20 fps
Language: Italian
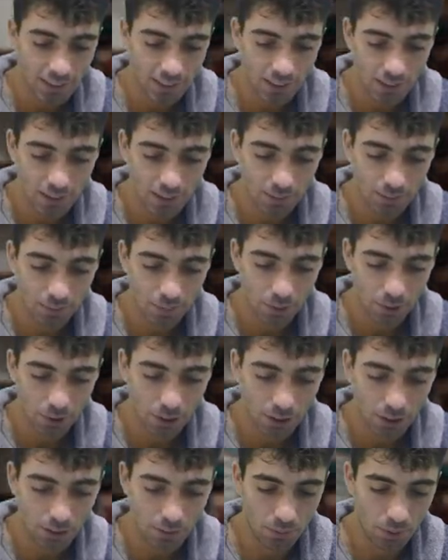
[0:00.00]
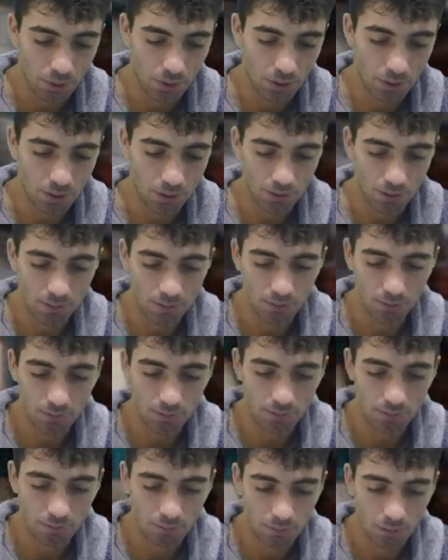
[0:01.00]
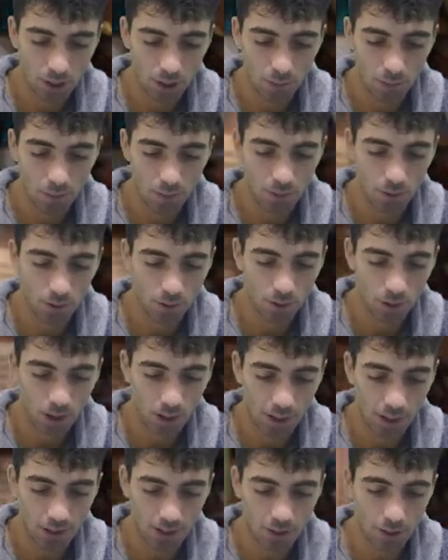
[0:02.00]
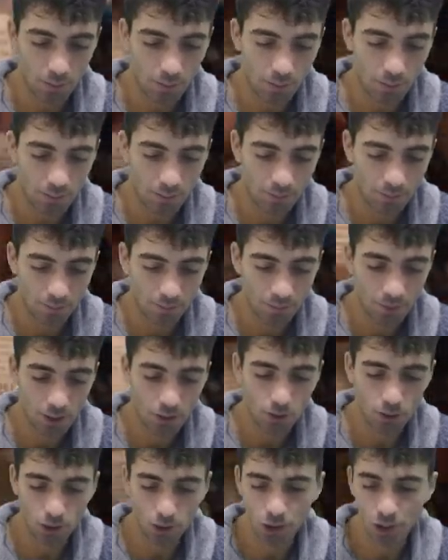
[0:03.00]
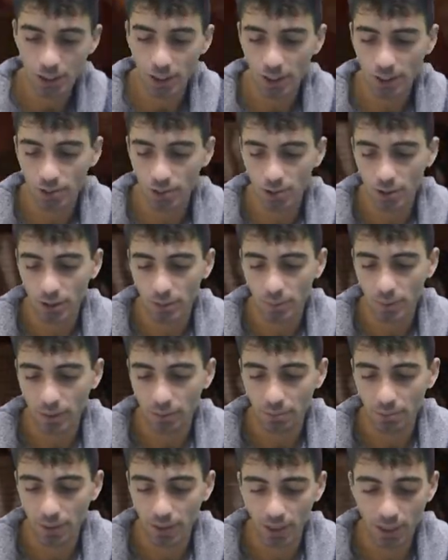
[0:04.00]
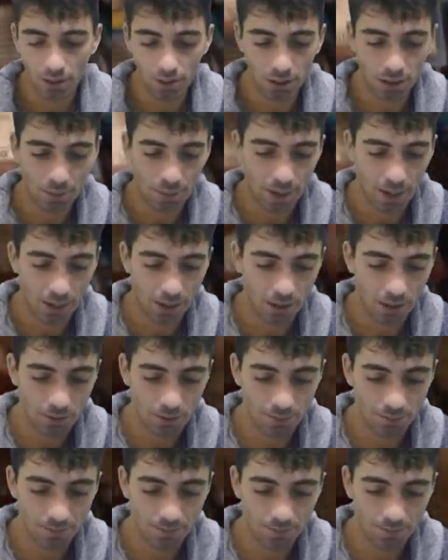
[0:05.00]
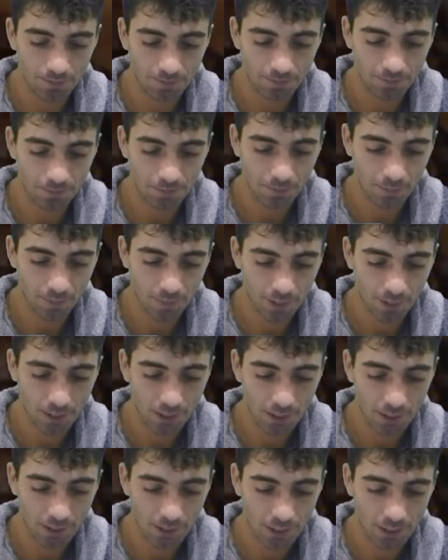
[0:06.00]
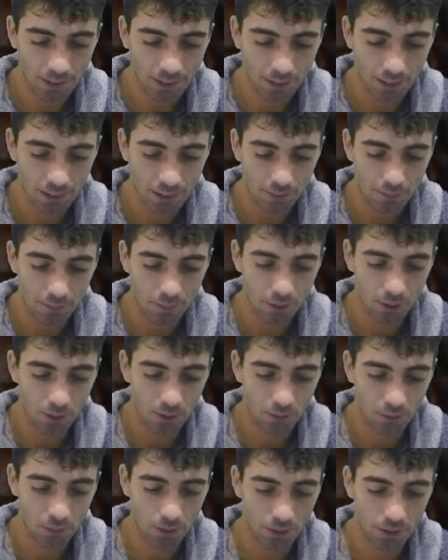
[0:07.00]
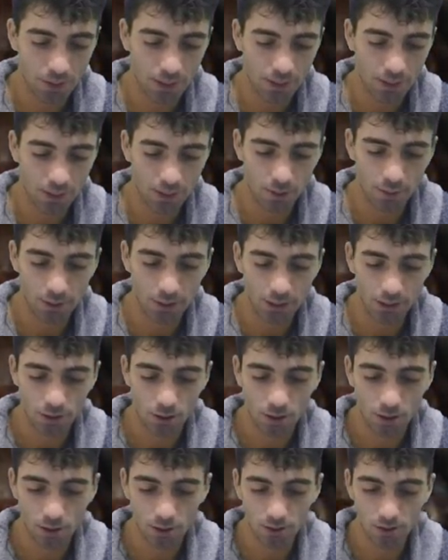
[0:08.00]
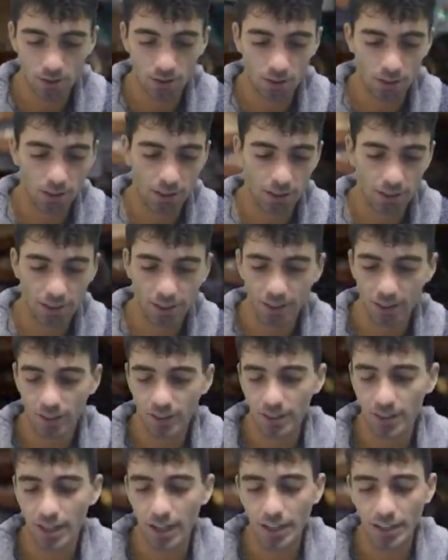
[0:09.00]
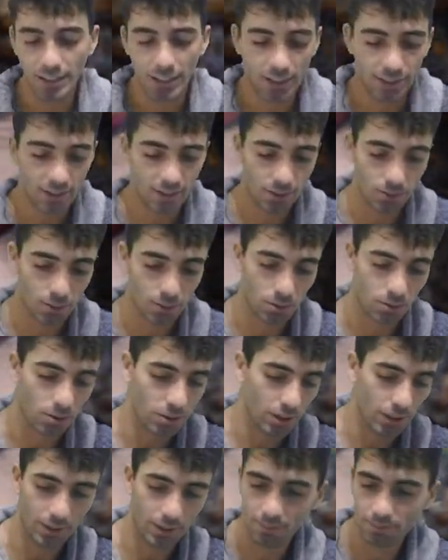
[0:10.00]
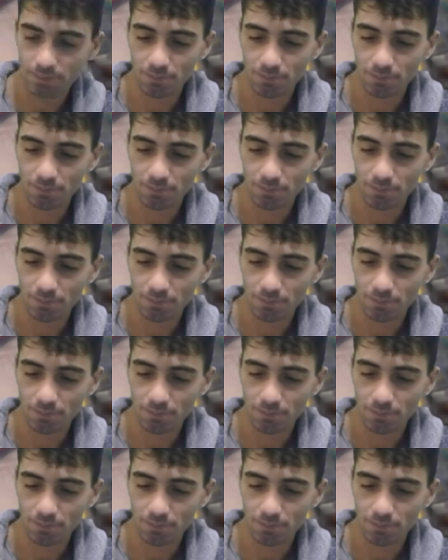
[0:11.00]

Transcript: E poi, boh, roba molto random. Sto riciclatore, beh, è bello da mago e poi un po' di roba da TOCT e gli anelli della distruzione.